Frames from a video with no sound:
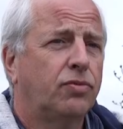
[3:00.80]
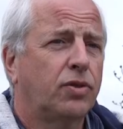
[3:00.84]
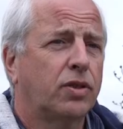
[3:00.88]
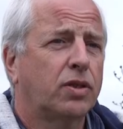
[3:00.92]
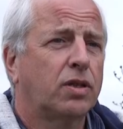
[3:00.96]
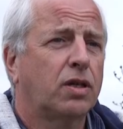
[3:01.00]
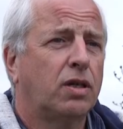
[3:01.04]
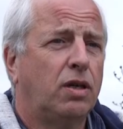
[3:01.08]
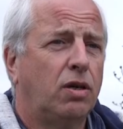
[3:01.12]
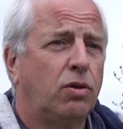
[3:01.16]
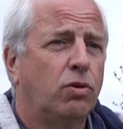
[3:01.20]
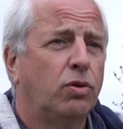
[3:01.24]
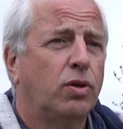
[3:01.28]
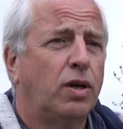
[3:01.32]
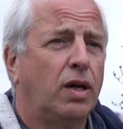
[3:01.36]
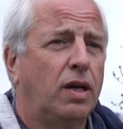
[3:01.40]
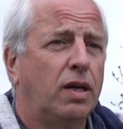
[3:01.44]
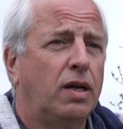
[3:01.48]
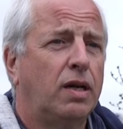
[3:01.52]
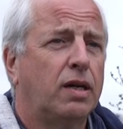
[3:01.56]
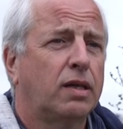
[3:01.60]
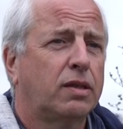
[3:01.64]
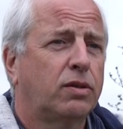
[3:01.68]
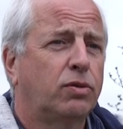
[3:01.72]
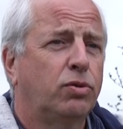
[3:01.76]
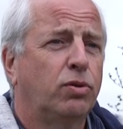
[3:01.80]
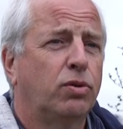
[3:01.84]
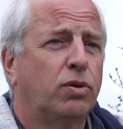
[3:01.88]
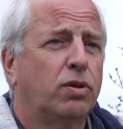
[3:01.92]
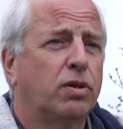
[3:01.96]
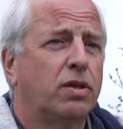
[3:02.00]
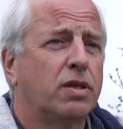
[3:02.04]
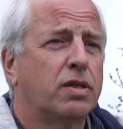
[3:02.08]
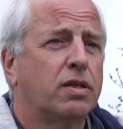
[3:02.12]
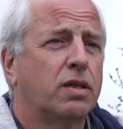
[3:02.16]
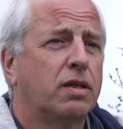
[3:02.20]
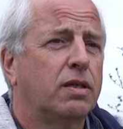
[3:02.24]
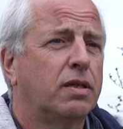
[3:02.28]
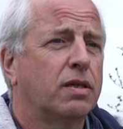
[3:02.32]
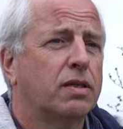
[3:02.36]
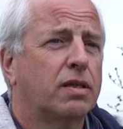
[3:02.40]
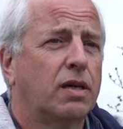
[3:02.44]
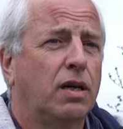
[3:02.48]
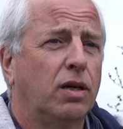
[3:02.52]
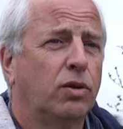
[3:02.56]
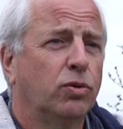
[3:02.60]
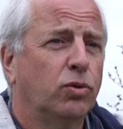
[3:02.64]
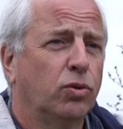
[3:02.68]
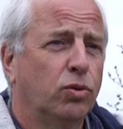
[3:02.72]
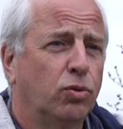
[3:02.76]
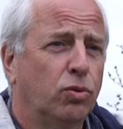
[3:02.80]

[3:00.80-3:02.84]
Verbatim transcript: Vertrauen aller Akteure ist eigentlich das A und